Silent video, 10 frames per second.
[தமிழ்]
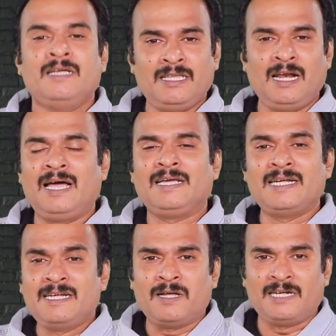இதில்
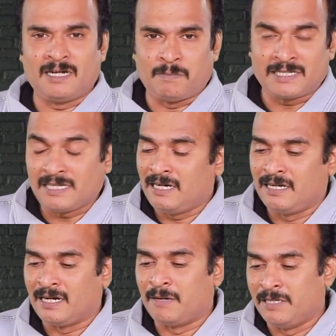என்ன மாதிரியான பிரச்சனைகள்
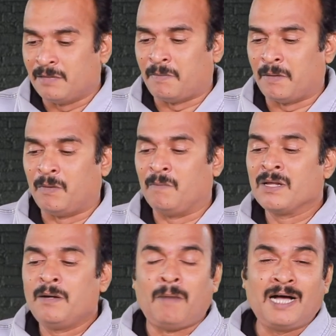இருக்குது அப்படின்னு நம்ம பார்ப்போம்
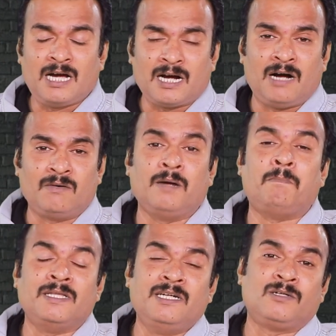பாஜகவுக்கு
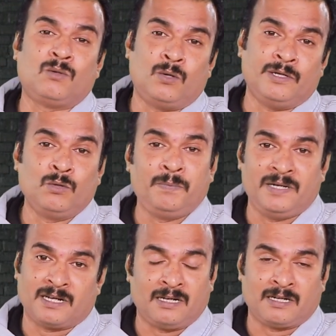பதினெட்டு கோடி
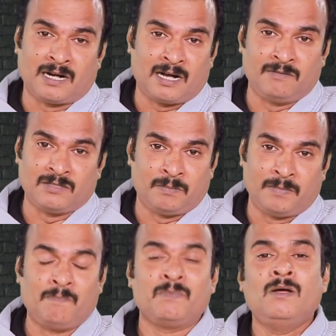உறுப்பினர்கள் இருக்கிறாங்கன்னு
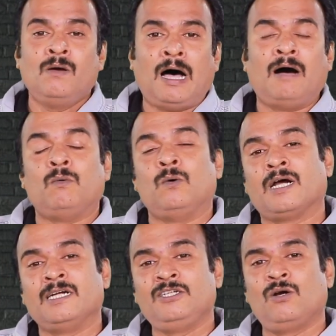வச்சுப்போமே ஒரு
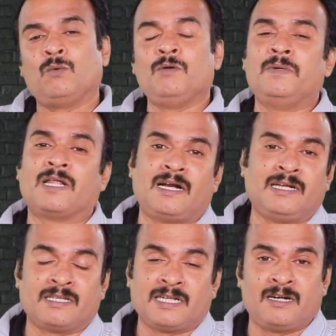கட்சியோட உறுப்பினராக
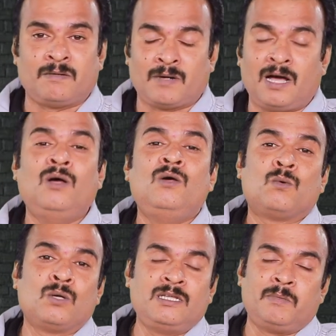நீங்கள் சேரணும்னா
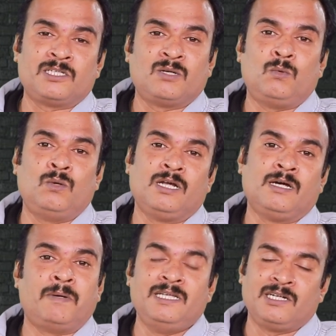குறைந்தபட்சம் உங்களுக்கு
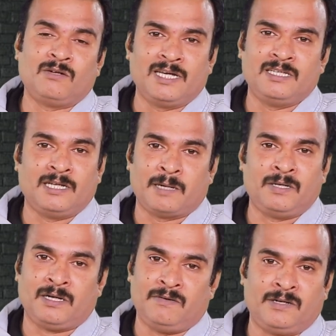பதினெட்டு வயது நிரம்பி
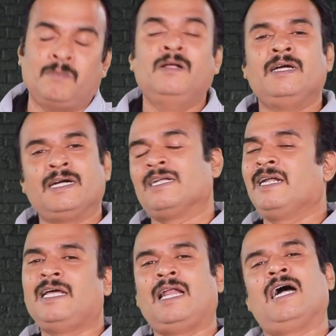இருக்க வேண்டும்
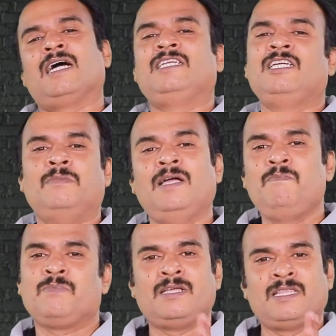கிட்டத்தட்ட எல்லா கட்சியுமே
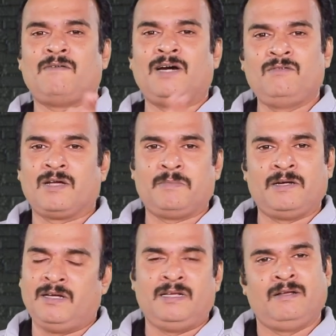இந்த வயது வரம்பை
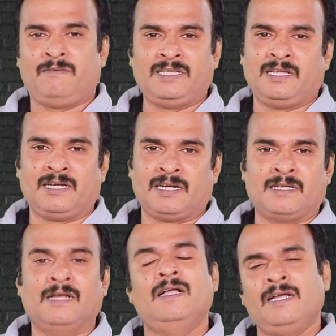
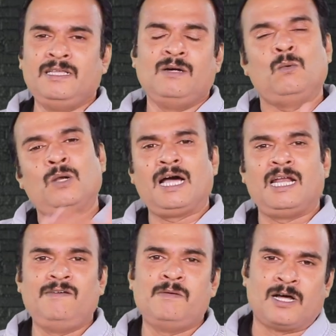வைத்திருக்கிறது இது உலக
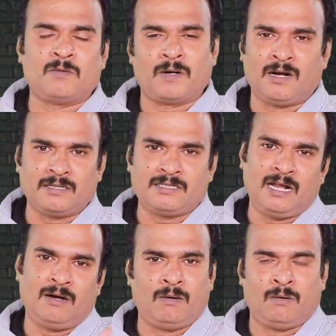அளவில் மாறுபடலாம் சில
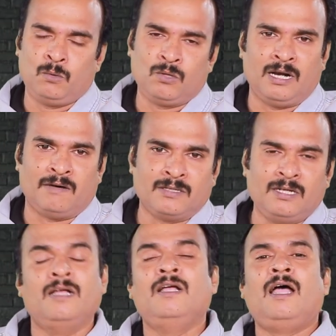ஊர்களில் வந்து
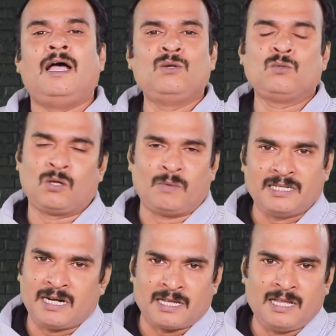இருபத்தோரு
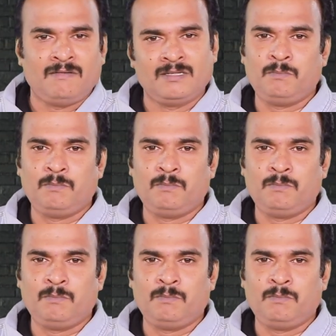வயசானாதான் வந்து